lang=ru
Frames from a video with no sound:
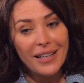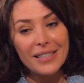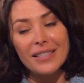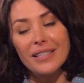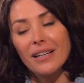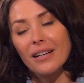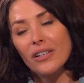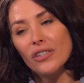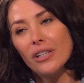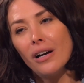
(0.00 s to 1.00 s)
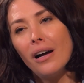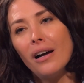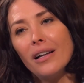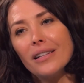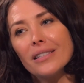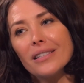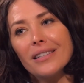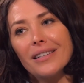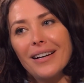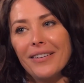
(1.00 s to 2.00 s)
а сестра
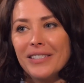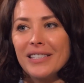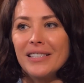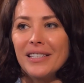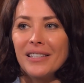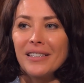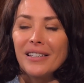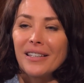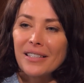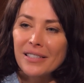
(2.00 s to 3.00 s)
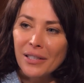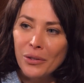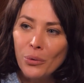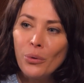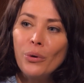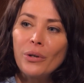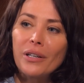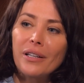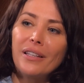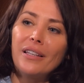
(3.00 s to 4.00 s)
качается, а в сестре задор
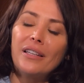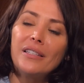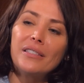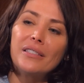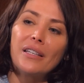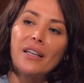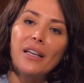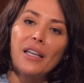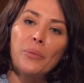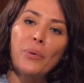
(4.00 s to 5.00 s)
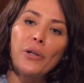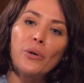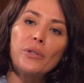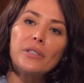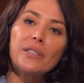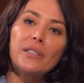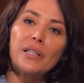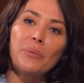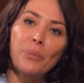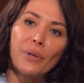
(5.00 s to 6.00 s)
есть. И поет
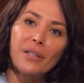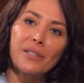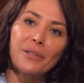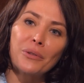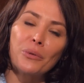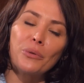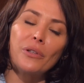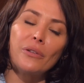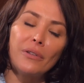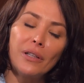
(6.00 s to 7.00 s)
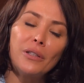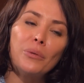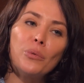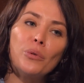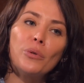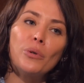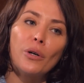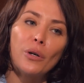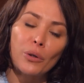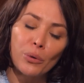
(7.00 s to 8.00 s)
сестра песенку неведомую
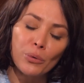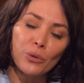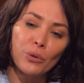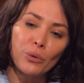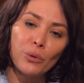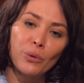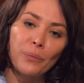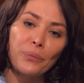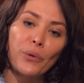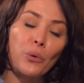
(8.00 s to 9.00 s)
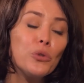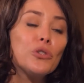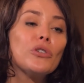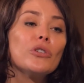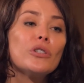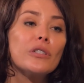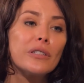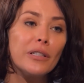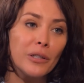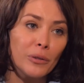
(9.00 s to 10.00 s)
русскую, очень
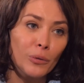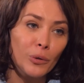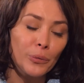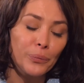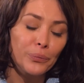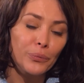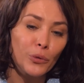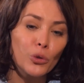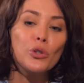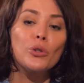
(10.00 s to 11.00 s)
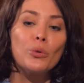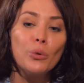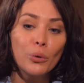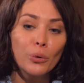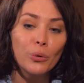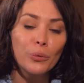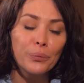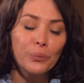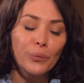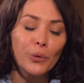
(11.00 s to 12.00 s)
несчастливую, то широкую,
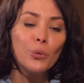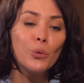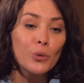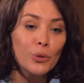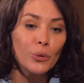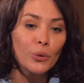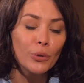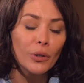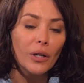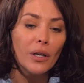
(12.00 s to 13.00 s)
то узкую.